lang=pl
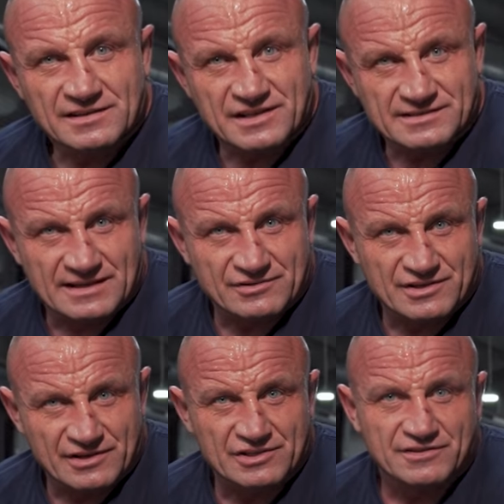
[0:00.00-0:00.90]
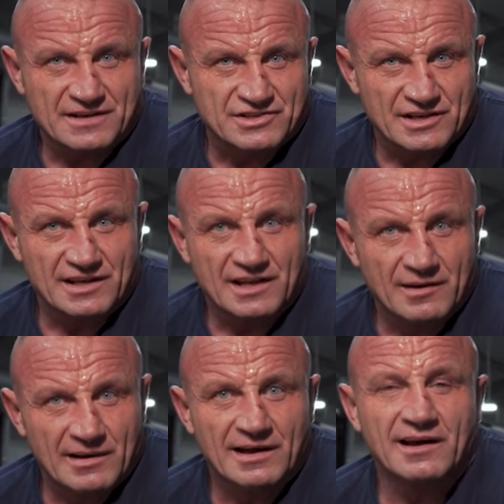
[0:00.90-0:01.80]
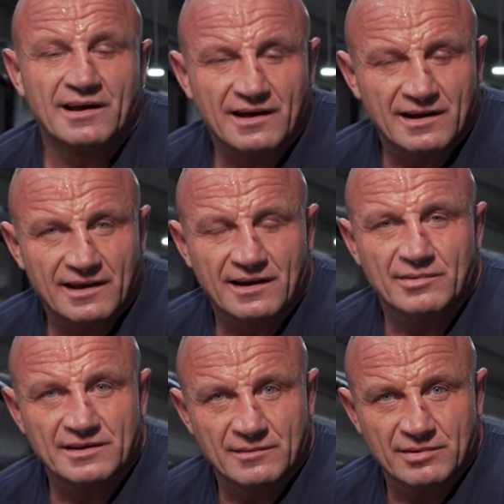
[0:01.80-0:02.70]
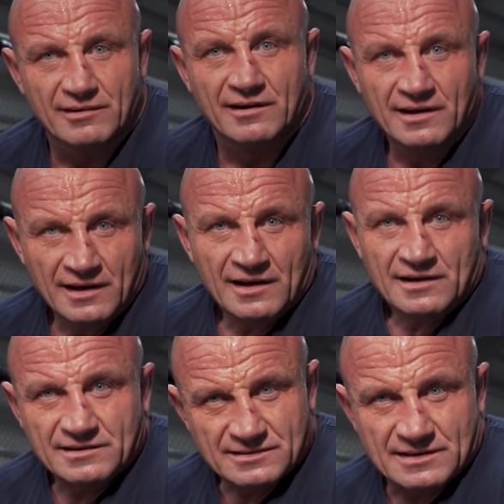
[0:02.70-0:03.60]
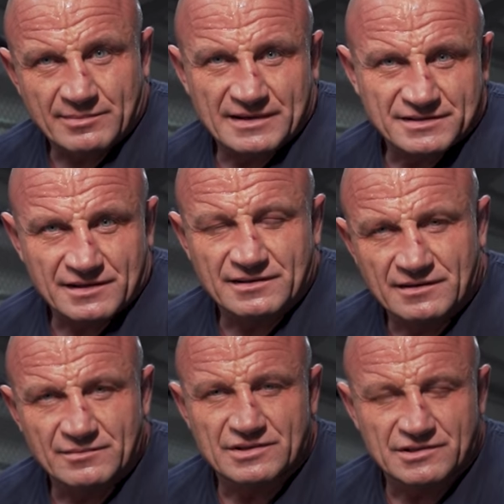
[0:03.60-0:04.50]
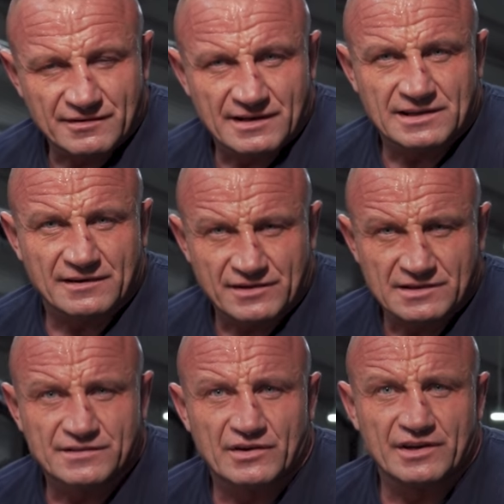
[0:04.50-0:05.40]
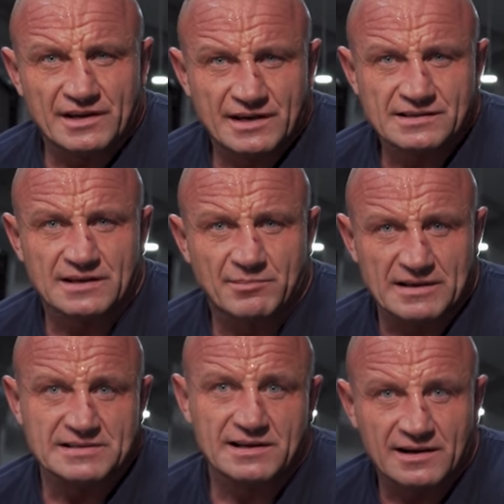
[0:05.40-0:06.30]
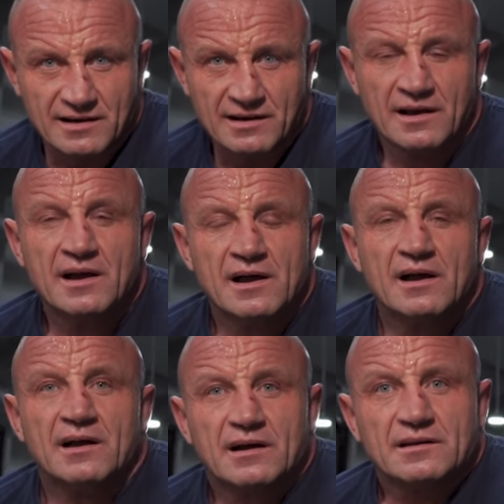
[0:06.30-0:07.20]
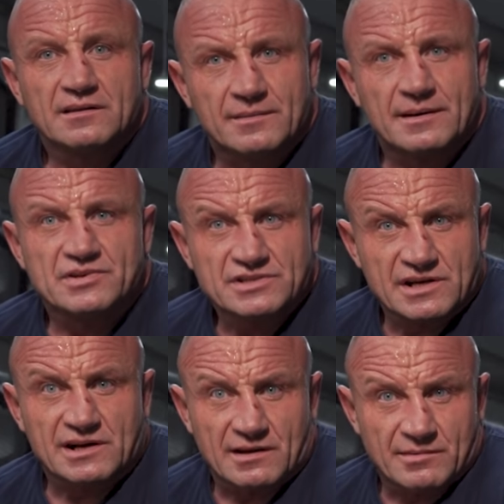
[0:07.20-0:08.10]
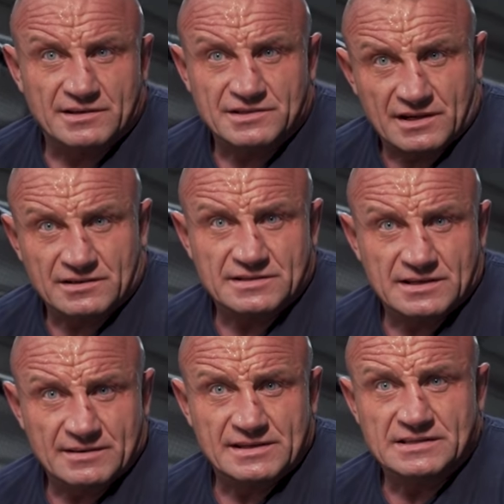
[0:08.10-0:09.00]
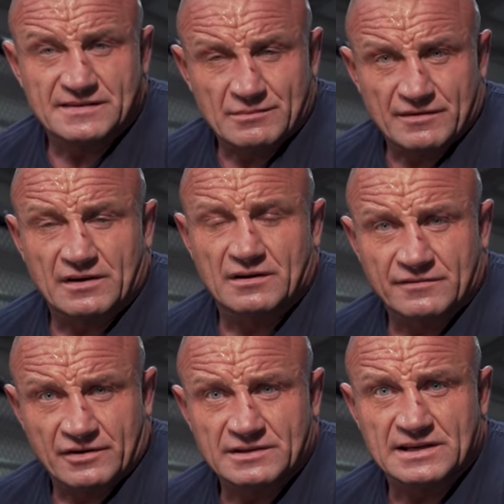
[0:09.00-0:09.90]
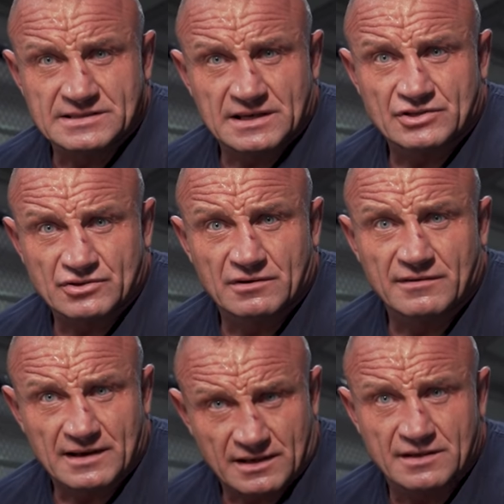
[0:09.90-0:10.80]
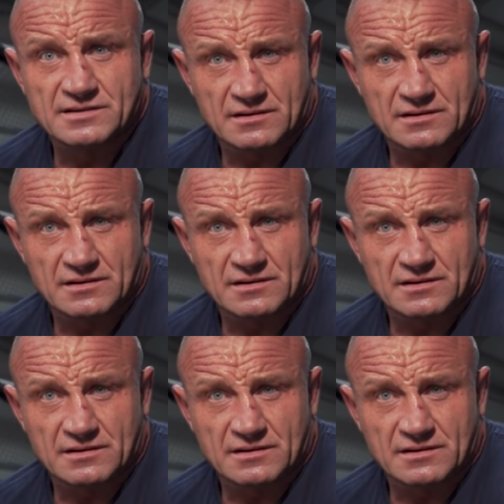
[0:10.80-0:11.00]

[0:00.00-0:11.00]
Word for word: Że za dużego doświadczenia nie ma, ale jakby nie było, zapaśnik, no i mistrz świata w tych swoich zapasach. Dobra przecierka będzie, jak to sama nazwa mówi, konfrontacja sztuk walki.